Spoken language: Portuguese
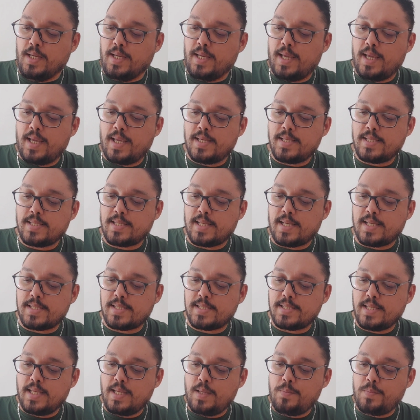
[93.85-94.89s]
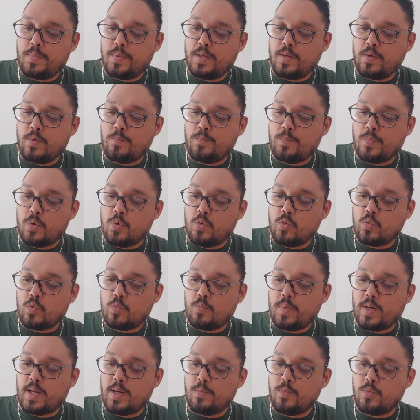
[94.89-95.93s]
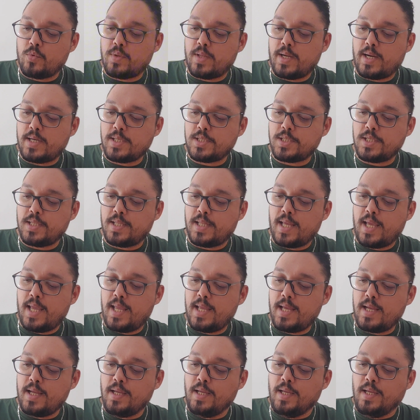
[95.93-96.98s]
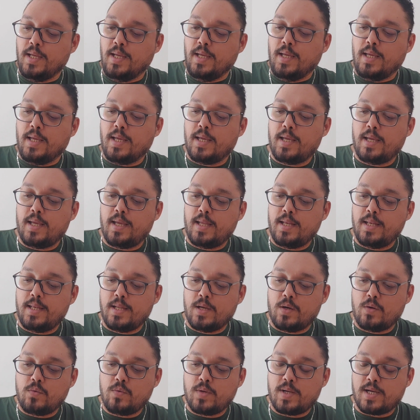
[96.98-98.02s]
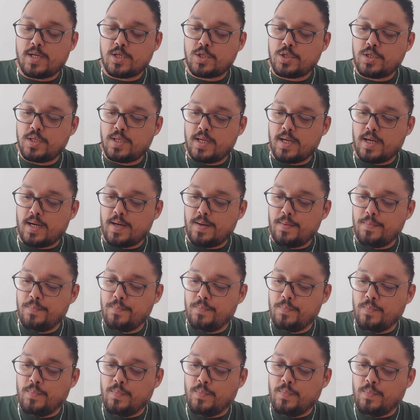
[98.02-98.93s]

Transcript: e que está sempre pronto para mudar de ideia e não castigar.